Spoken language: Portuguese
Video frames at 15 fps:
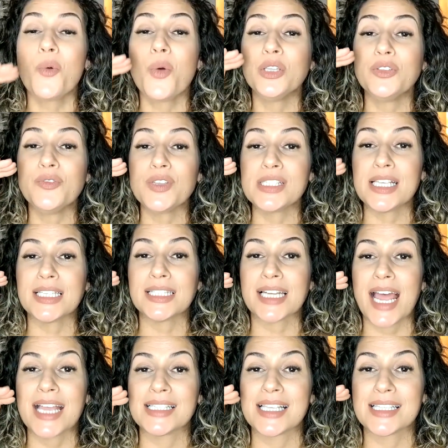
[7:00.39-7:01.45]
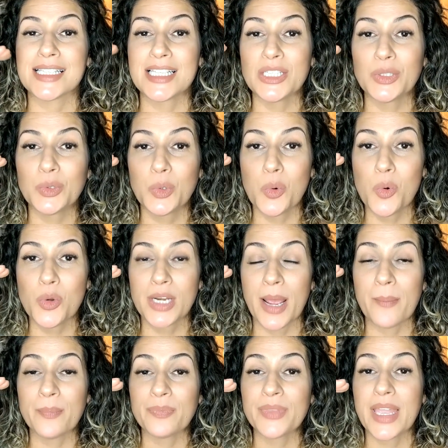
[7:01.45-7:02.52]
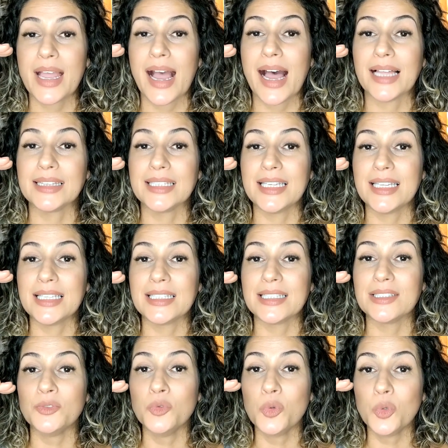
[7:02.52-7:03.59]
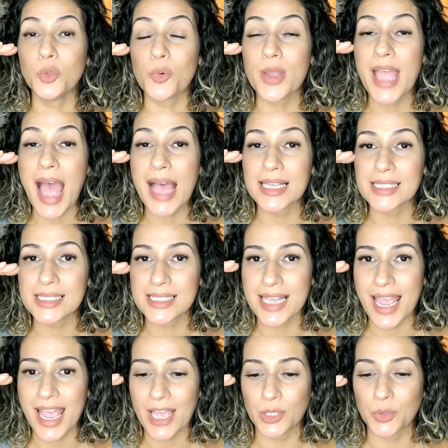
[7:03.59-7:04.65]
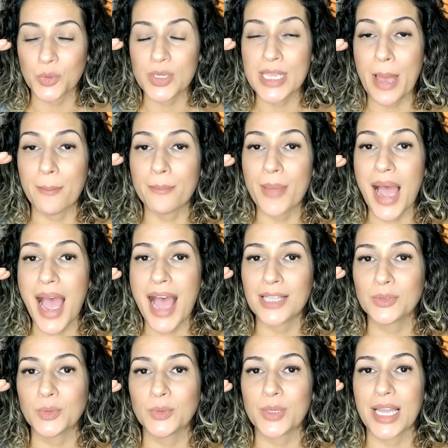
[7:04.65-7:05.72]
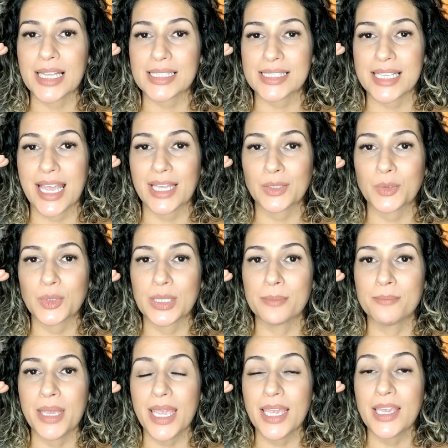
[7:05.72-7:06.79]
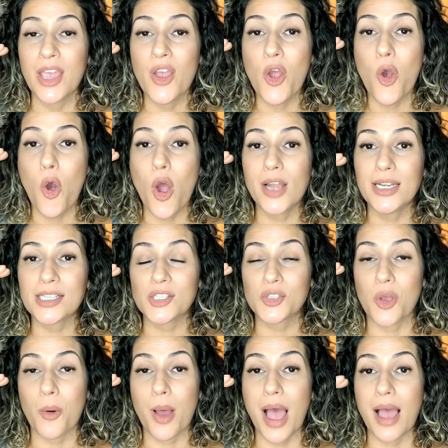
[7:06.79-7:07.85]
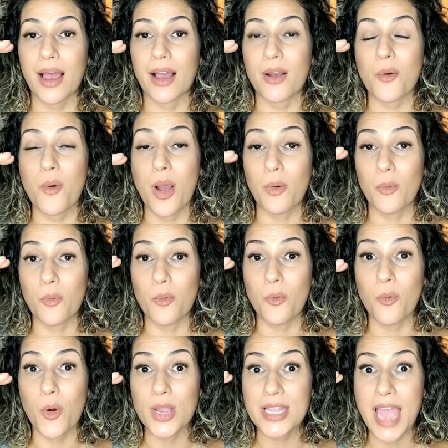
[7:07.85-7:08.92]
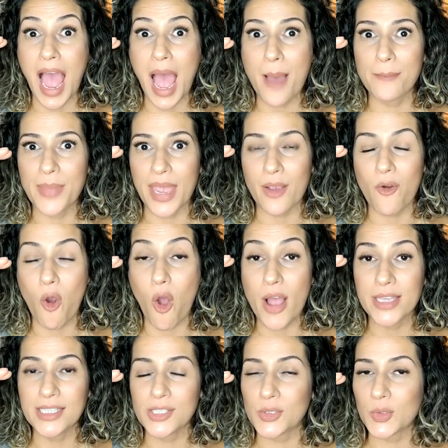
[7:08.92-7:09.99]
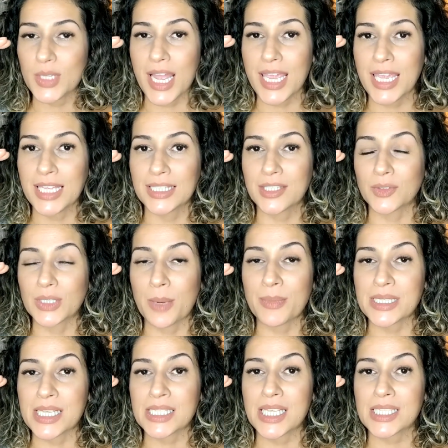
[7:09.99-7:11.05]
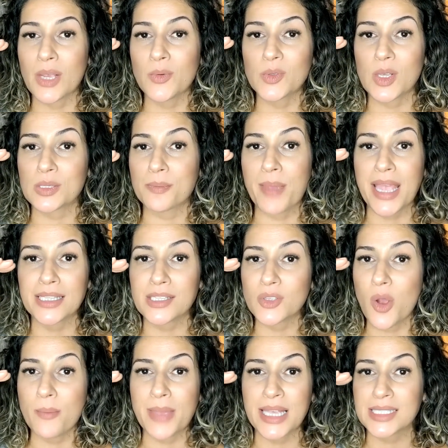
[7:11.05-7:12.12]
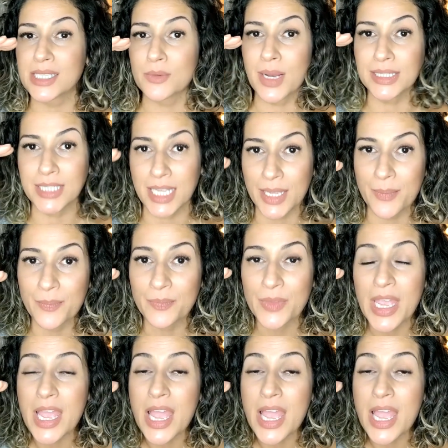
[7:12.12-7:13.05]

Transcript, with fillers: Quando você traz a cintura ali no lugar certo e a barra no lugar certo também, olha só, a, o olhar percorre isso daí, então dá uma sensação que suas pernas começam ali.